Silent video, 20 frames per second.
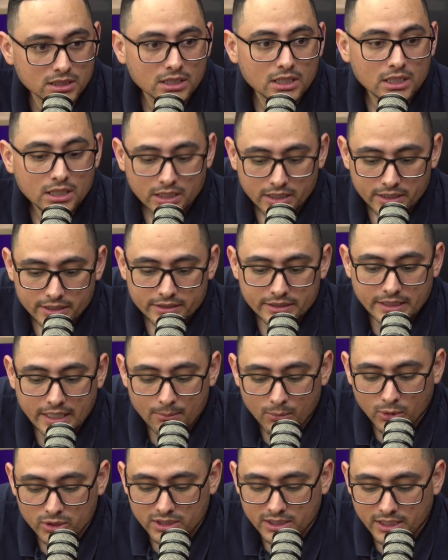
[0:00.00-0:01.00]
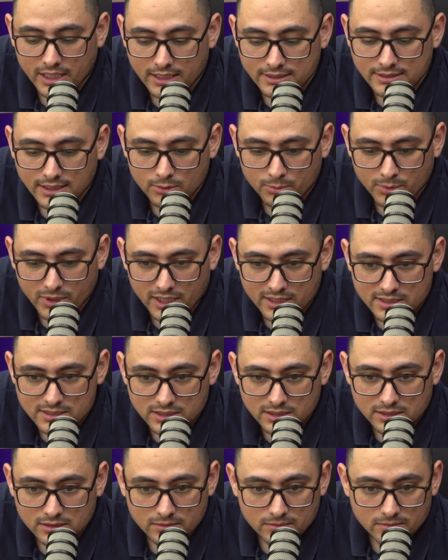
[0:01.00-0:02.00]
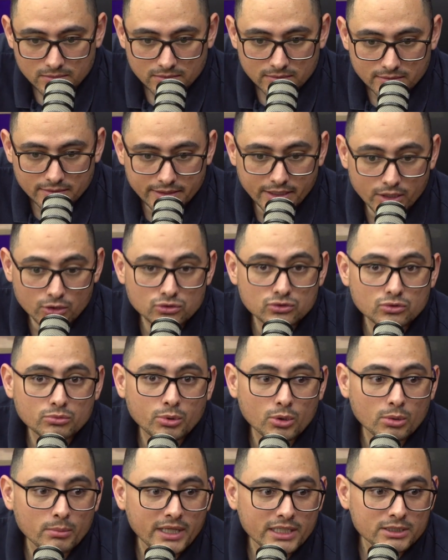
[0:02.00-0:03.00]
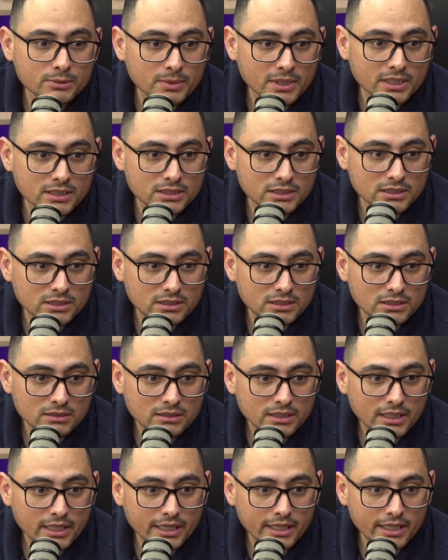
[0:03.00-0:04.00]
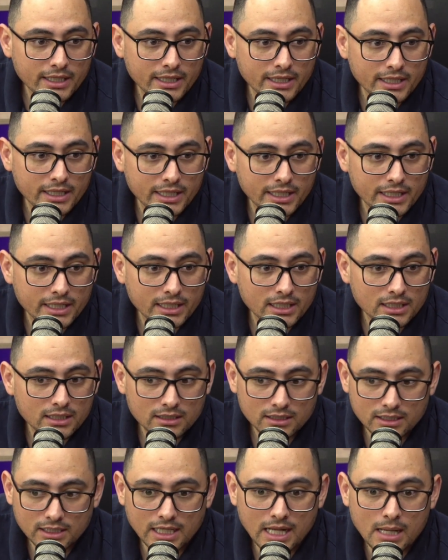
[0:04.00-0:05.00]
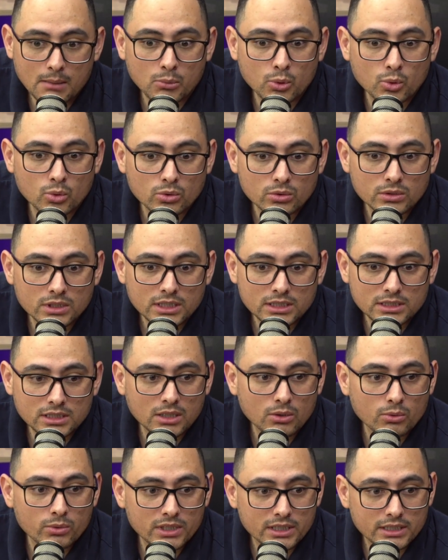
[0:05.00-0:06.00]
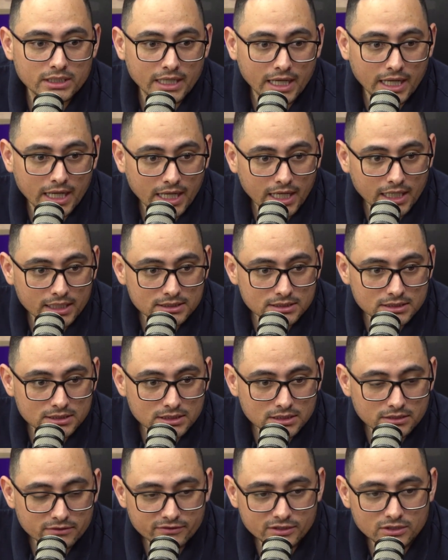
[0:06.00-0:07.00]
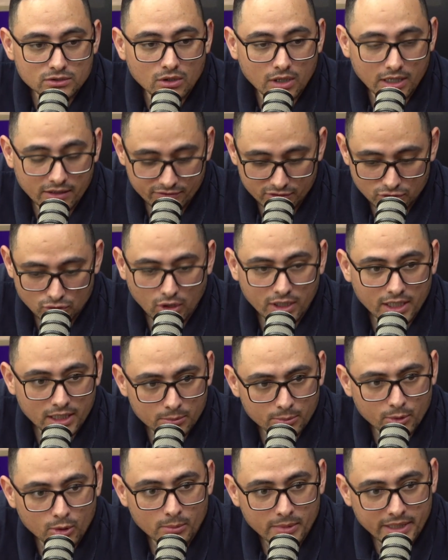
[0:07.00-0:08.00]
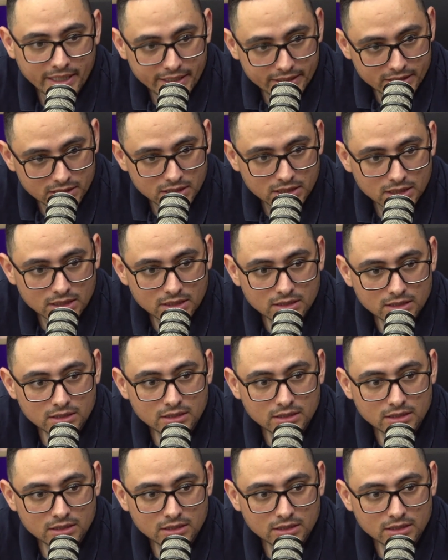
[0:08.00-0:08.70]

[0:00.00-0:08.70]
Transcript: as coisas. E é muito engraçado porque, assim, Deus não promete pra gente é, glamour e tranquilidade e vitória A vitória ele promete